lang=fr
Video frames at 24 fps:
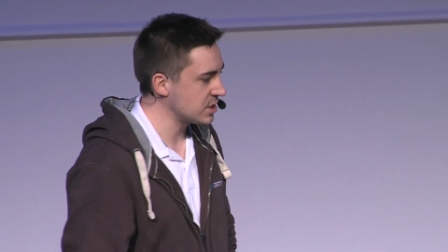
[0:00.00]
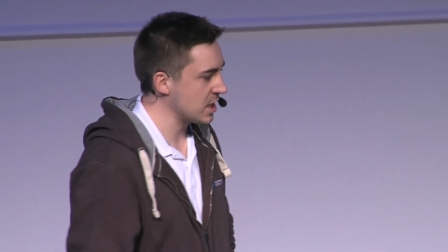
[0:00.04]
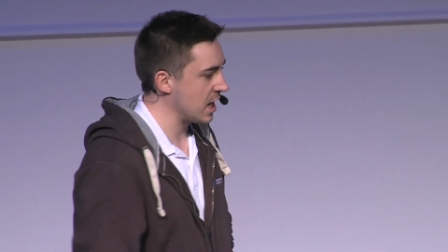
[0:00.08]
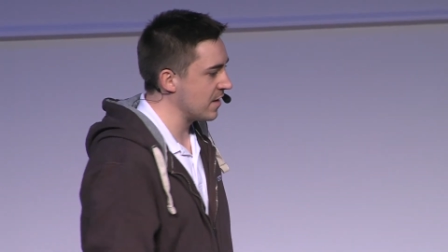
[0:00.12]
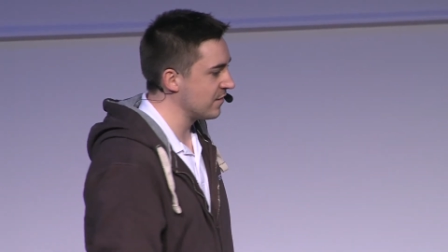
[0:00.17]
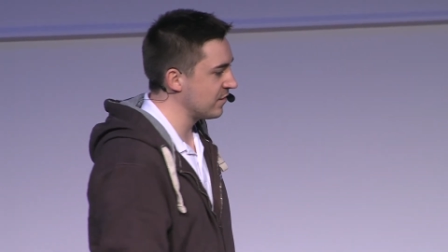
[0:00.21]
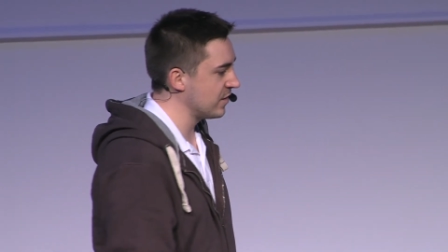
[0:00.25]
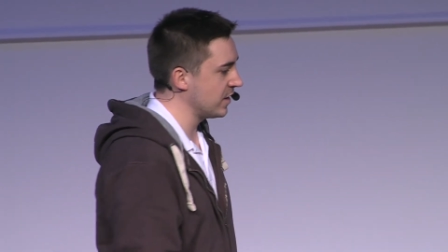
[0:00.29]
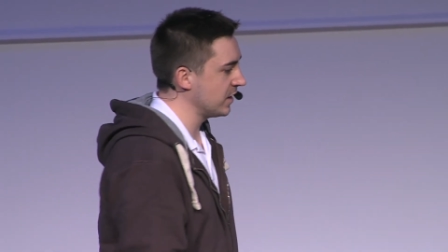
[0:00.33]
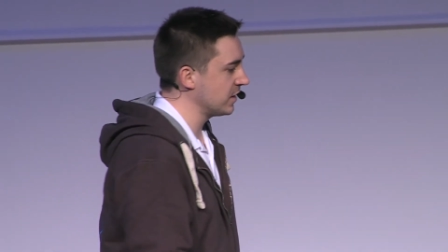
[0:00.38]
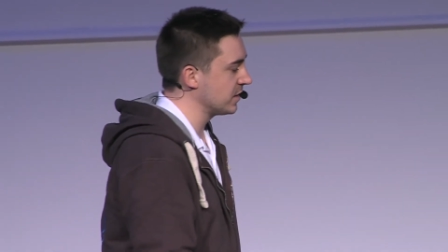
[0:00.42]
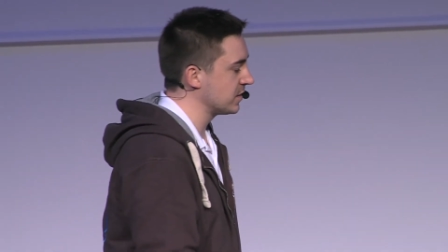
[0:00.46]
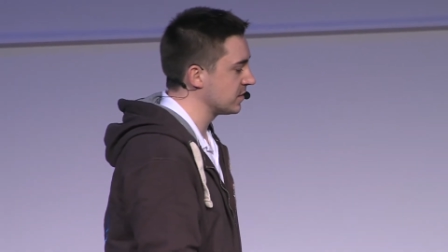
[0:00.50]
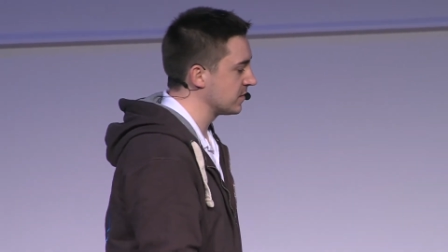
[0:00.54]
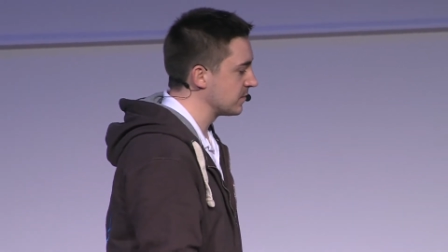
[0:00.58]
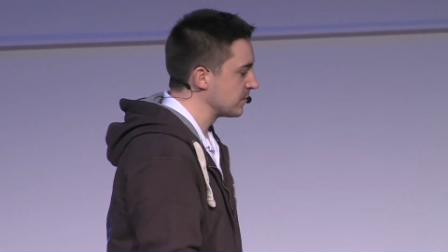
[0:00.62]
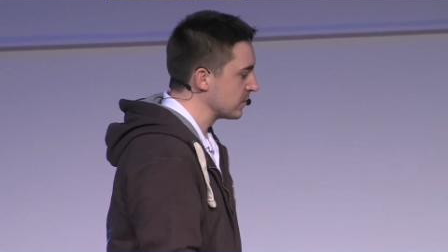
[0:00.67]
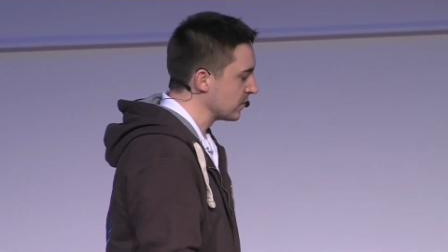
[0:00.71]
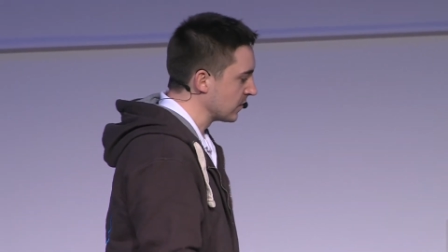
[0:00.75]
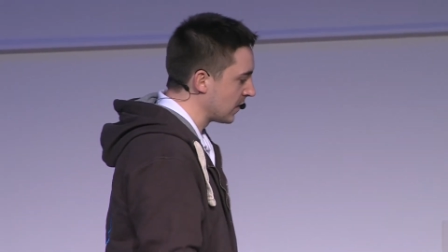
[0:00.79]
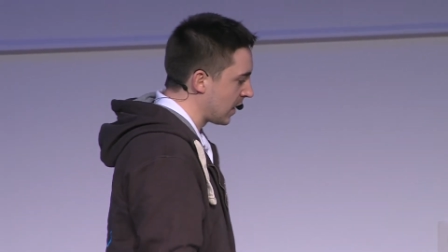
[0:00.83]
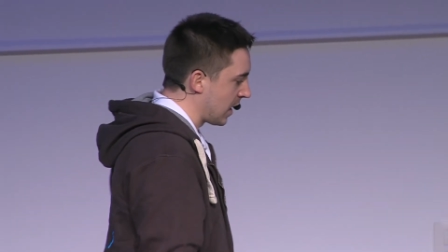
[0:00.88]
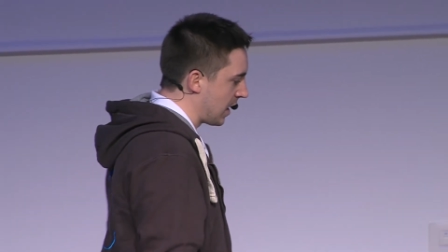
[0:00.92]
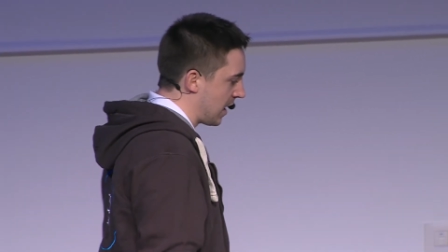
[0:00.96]
avec
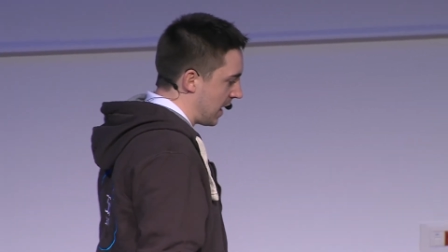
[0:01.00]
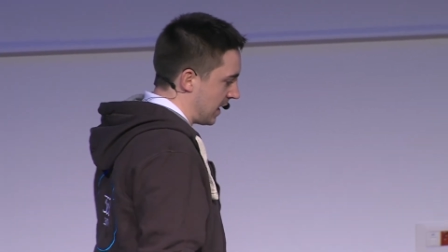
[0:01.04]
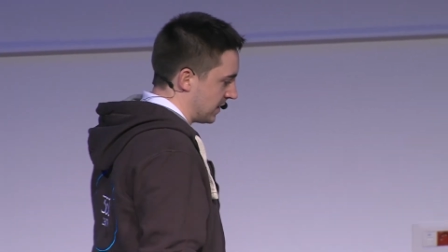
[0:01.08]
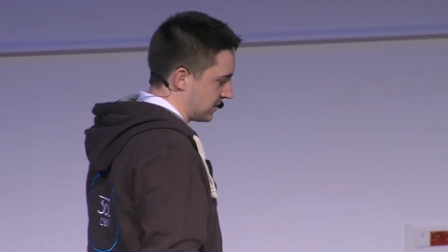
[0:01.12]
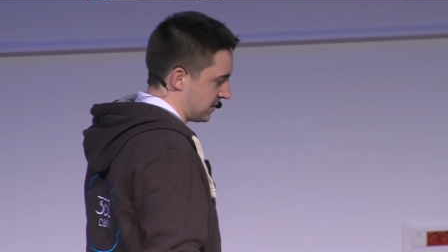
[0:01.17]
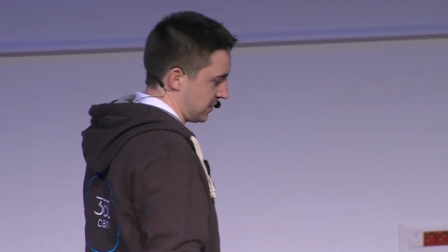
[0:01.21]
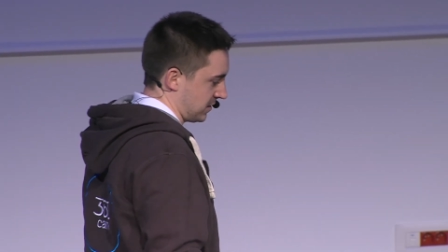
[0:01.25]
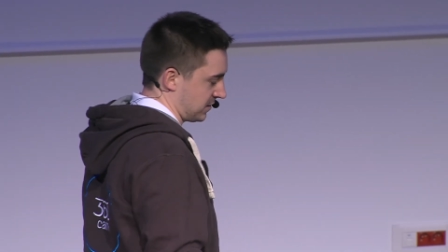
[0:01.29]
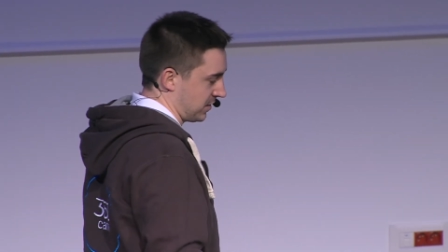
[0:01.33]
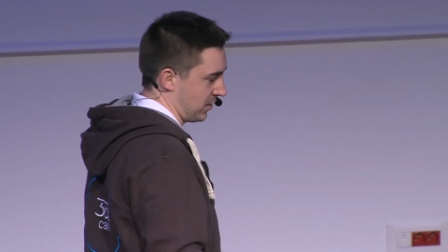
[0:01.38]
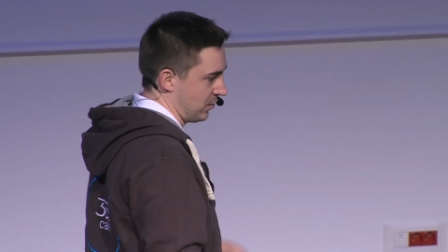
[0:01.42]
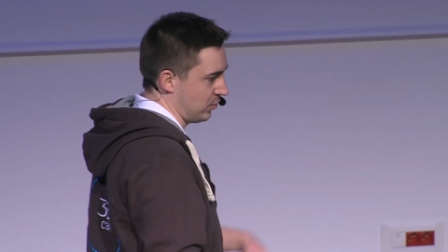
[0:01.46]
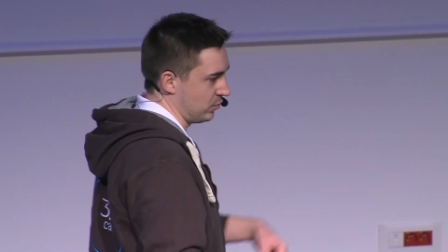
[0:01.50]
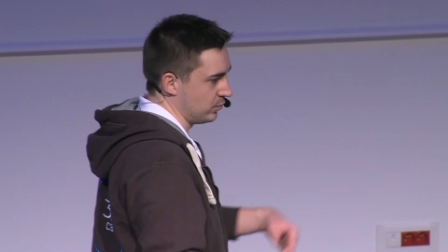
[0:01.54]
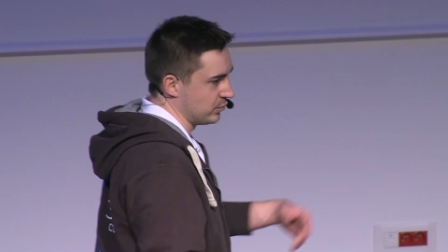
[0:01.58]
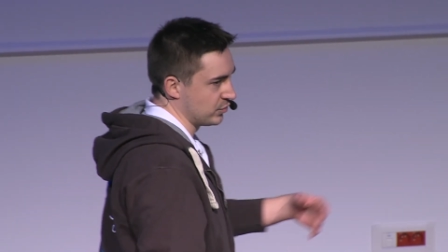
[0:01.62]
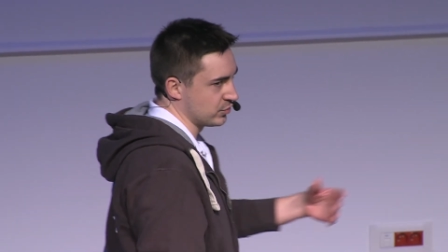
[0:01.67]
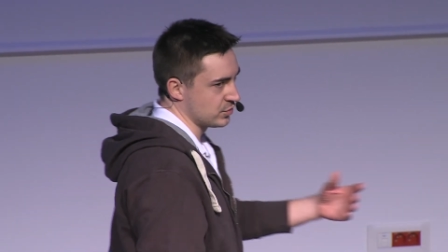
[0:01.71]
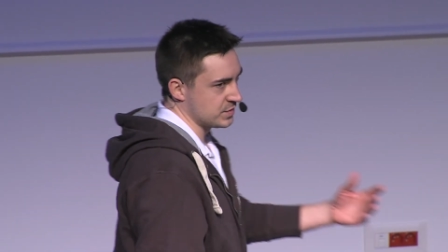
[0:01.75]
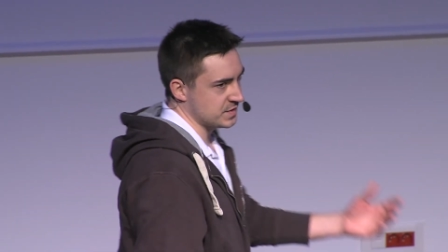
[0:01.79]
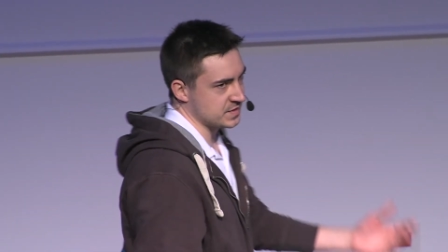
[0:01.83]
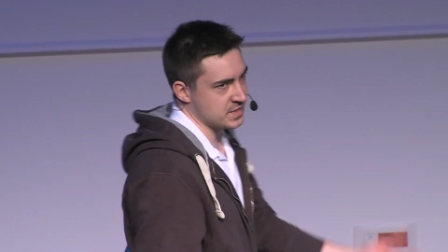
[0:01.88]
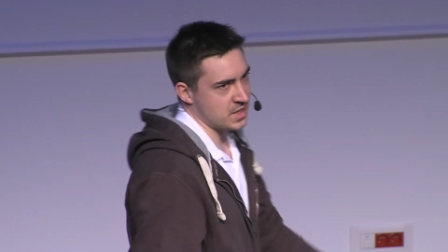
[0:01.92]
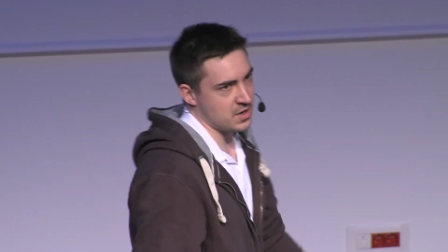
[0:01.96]
un certain nombre
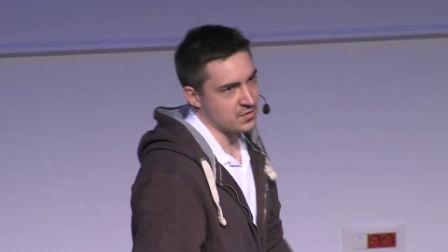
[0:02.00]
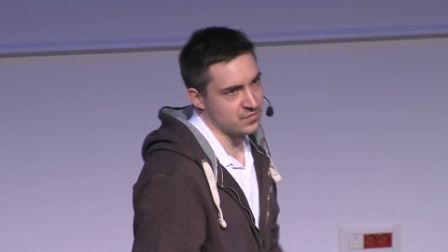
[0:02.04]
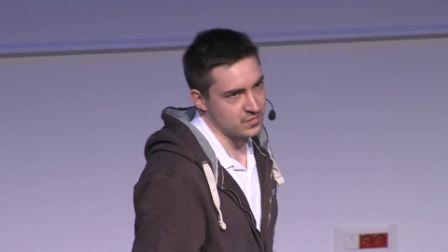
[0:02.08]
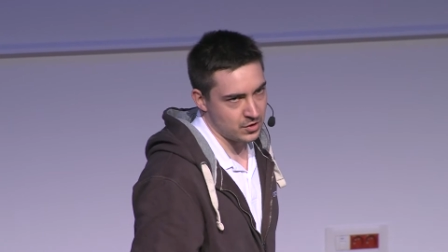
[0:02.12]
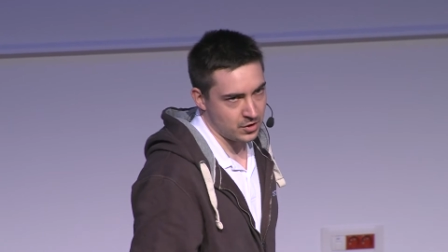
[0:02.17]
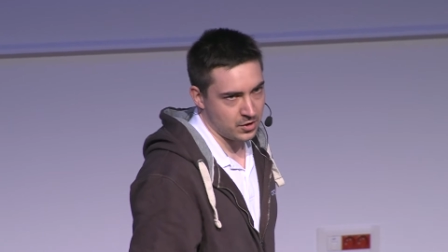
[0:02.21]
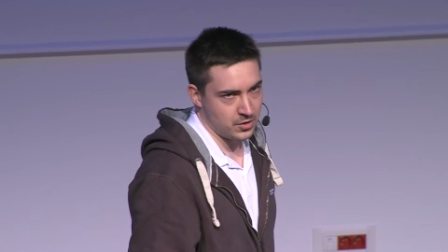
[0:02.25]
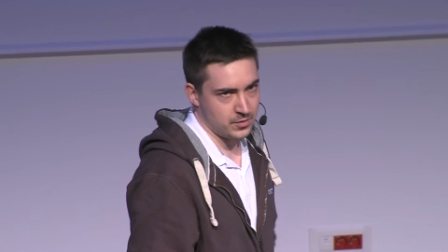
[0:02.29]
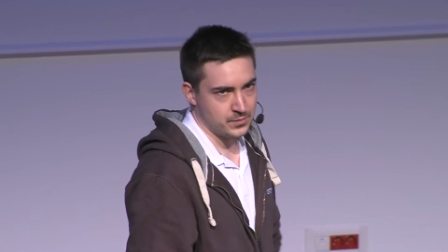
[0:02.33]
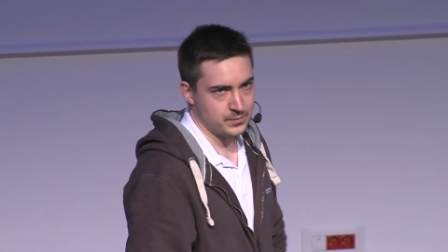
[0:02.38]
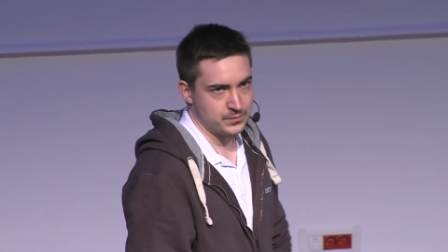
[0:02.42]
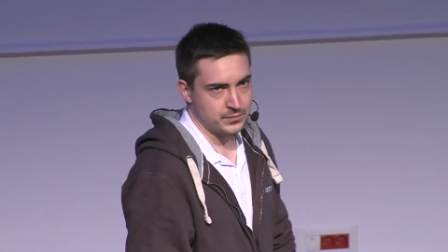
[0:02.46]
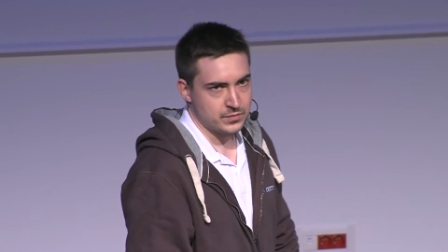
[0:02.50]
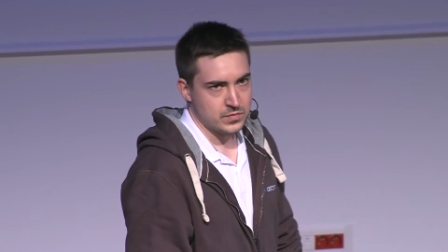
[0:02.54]
de serveurs.